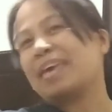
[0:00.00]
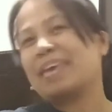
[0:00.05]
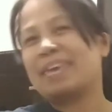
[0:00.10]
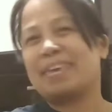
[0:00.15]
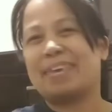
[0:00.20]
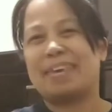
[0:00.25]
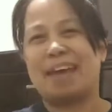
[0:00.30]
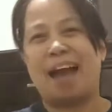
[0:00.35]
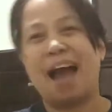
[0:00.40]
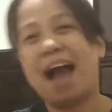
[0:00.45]

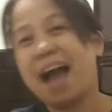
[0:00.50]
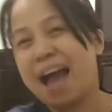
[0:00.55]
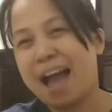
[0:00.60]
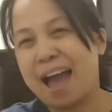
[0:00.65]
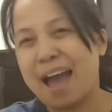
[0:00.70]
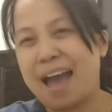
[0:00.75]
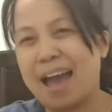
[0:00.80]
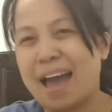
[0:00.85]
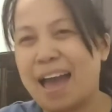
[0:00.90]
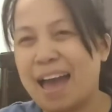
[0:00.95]

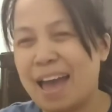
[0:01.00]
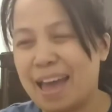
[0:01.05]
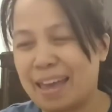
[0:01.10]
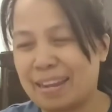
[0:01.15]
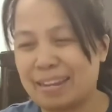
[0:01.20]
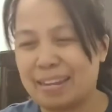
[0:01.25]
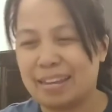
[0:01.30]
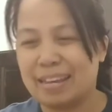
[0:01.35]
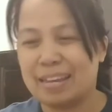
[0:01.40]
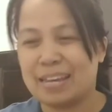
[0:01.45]
Yan!
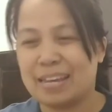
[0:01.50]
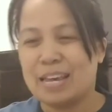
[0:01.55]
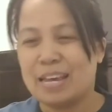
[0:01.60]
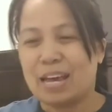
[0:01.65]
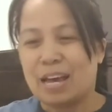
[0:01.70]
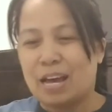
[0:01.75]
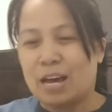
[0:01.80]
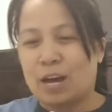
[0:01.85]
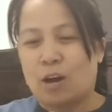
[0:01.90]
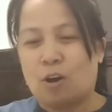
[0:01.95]

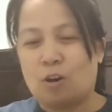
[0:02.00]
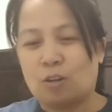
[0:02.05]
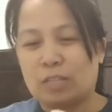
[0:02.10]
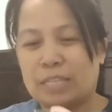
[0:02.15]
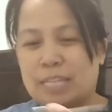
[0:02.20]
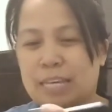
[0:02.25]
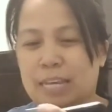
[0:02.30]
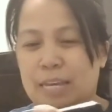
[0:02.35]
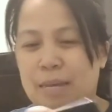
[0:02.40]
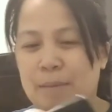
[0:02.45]
O, oh,
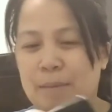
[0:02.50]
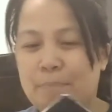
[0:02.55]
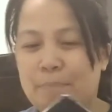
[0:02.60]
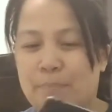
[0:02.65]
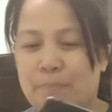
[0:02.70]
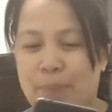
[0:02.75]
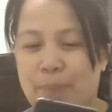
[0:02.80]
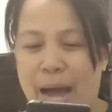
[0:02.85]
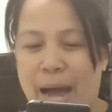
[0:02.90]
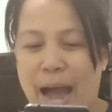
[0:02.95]
di
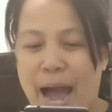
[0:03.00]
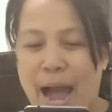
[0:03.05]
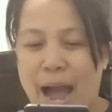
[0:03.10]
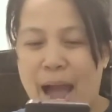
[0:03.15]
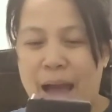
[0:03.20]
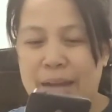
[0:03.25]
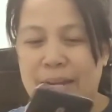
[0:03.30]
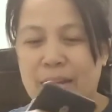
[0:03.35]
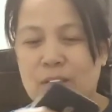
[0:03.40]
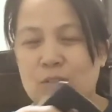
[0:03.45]

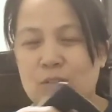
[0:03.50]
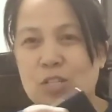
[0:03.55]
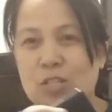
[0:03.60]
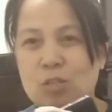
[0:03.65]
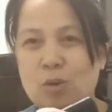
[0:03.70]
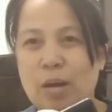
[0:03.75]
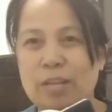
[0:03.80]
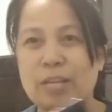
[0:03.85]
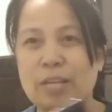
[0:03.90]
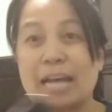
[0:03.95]
ba?
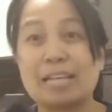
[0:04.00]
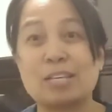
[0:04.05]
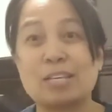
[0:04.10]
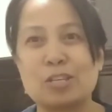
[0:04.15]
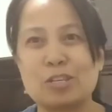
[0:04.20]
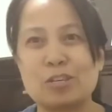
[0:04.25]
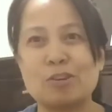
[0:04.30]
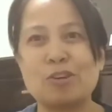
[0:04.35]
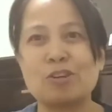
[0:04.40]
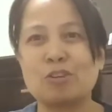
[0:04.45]
Nagustuhan niya. Ay,
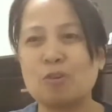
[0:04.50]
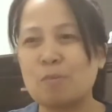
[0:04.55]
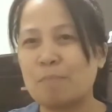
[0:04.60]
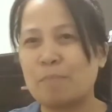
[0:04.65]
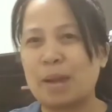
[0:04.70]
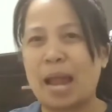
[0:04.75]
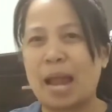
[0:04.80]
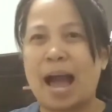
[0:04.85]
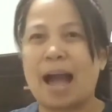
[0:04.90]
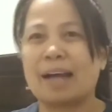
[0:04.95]
sa sunod
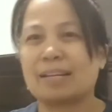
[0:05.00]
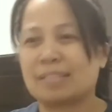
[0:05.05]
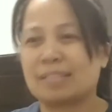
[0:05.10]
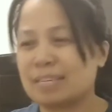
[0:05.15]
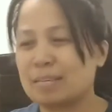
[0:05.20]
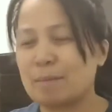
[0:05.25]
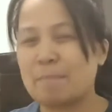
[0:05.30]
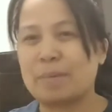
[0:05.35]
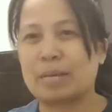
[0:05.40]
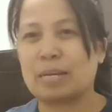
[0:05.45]
kong vlog,
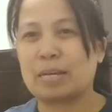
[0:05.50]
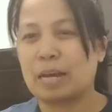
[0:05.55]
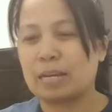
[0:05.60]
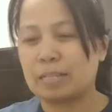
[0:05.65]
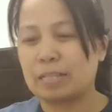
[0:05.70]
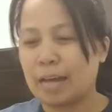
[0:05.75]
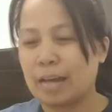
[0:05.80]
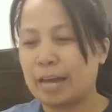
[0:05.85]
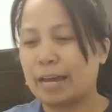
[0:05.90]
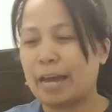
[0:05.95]
sasabihin,
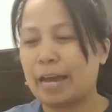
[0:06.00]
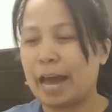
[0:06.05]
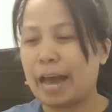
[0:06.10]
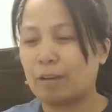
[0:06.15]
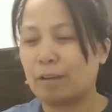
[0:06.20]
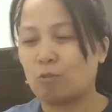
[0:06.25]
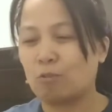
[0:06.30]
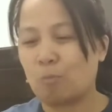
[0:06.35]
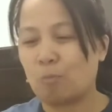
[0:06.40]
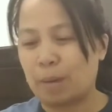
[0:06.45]
ay, ay
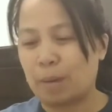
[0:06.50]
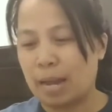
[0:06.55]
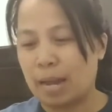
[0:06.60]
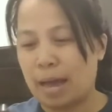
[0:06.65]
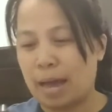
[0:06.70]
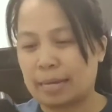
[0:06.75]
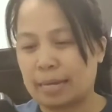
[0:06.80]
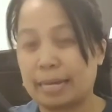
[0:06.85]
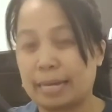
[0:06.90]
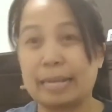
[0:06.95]
ano ko
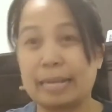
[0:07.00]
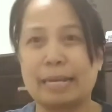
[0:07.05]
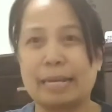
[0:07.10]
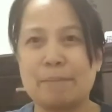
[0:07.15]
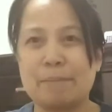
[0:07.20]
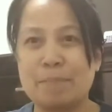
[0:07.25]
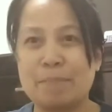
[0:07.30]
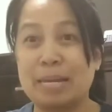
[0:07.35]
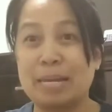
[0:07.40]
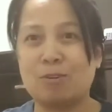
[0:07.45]
pala,
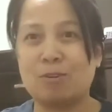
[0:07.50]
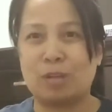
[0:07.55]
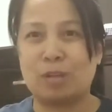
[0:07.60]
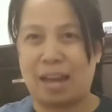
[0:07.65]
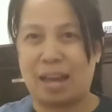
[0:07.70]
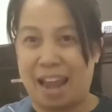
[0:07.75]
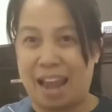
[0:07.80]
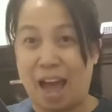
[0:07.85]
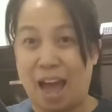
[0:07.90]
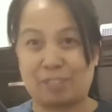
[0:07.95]
i-reveal ko
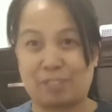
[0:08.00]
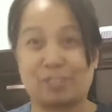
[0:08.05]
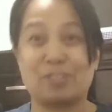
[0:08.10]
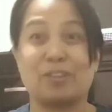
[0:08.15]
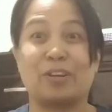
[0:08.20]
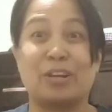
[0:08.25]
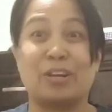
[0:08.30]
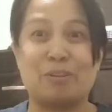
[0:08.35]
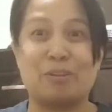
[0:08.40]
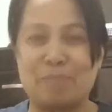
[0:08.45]
na, nak, si
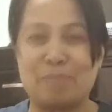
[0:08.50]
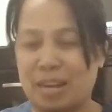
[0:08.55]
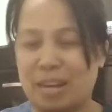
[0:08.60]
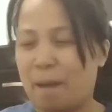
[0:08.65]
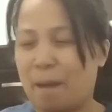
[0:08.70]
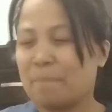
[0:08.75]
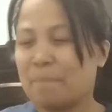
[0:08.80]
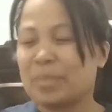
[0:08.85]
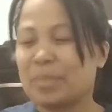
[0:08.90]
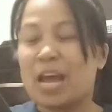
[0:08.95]

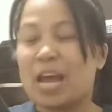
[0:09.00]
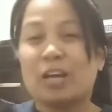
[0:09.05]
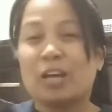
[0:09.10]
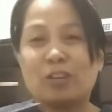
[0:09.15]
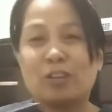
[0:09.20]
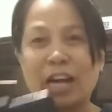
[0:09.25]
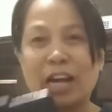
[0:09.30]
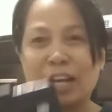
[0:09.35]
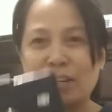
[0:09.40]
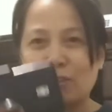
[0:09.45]
reveal
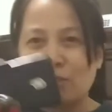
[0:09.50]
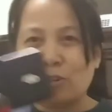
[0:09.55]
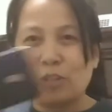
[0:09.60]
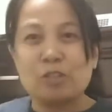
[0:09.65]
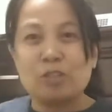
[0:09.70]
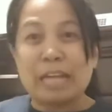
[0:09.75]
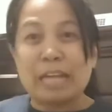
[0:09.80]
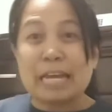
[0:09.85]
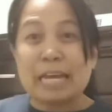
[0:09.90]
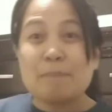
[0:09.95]
Yung ano,
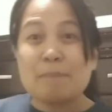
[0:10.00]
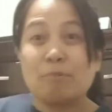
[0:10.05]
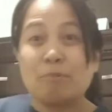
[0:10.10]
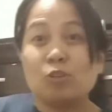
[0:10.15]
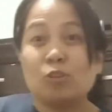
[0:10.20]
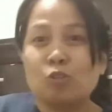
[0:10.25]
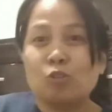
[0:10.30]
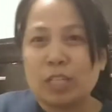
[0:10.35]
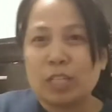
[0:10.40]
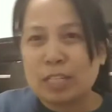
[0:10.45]
yung
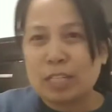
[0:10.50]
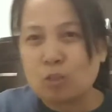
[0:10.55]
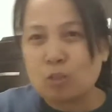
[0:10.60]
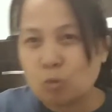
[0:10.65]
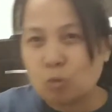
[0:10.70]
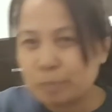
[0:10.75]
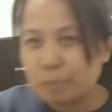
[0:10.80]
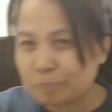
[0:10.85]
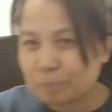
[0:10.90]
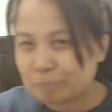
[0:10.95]
naipon ko
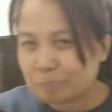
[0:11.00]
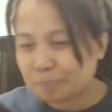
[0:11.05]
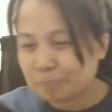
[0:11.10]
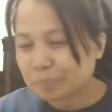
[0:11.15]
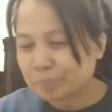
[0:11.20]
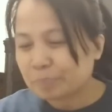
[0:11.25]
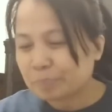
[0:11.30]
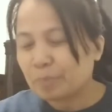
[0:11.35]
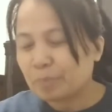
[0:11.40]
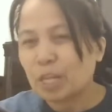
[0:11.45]
dito.
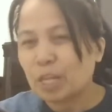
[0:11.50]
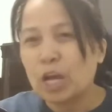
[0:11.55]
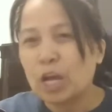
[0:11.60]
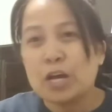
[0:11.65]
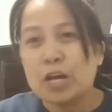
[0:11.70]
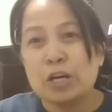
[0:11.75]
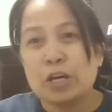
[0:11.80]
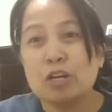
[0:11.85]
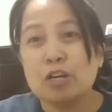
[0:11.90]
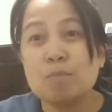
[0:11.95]

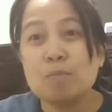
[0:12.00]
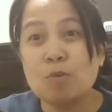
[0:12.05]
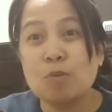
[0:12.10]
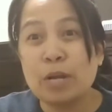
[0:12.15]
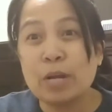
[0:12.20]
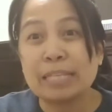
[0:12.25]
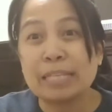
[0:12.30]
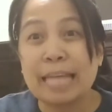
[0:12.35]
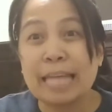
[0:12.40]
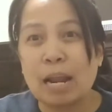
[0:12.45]
Yun
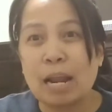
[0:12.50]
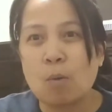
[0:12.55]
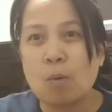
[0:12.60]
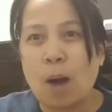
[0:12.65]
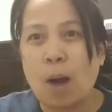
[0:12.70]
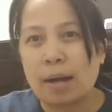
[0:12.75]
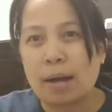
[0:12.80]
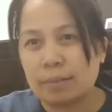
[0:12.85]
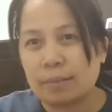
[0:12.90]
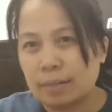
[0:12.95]
muna
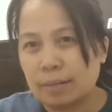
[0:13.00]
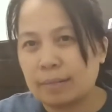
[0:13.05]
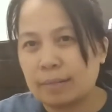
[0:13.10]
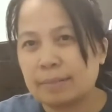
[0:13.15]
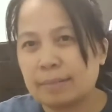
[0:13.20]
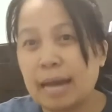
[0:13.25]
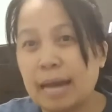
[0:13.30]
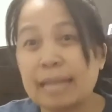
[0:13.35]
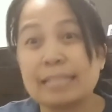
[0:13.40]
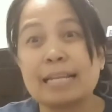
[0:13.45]
dalawa.
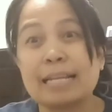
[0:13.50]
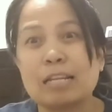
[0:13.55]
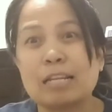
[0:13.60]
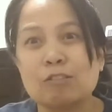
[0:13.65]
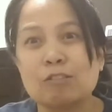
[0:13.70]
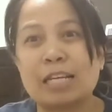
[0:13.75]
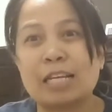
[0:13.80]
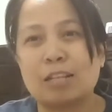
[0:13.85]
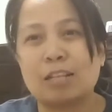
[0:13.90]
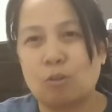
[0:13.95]
Ay,
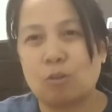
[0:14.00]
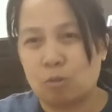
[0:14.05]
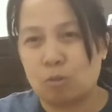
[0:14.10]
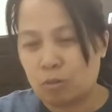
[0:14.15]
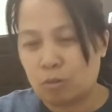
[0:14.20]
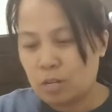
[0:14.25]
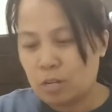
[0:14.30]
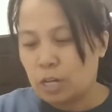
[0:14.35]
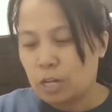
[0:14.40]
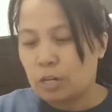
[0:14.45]
tatlo,
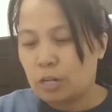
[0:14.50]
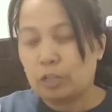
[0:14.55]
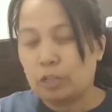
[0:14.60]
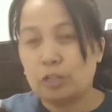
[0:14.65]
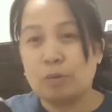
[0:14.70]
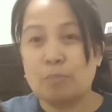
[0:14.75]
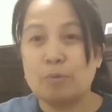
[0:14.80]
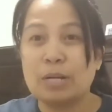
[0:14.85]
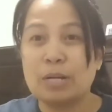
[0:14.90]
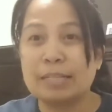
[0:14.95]
tatlo.
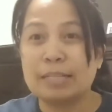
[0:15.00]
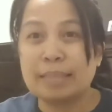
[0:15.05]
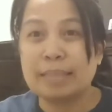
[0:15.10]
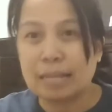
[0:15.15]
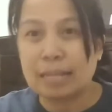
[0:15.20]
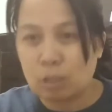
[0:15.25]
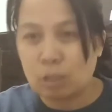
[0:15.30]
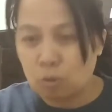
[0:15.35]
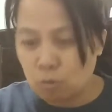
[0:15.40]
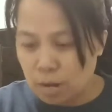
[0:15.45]
Yun muna
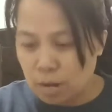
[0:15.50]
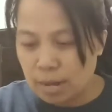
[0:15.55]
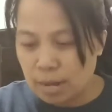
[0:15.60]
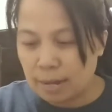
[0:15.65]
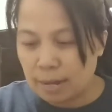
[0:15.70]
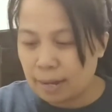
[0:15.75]
tatlong ang,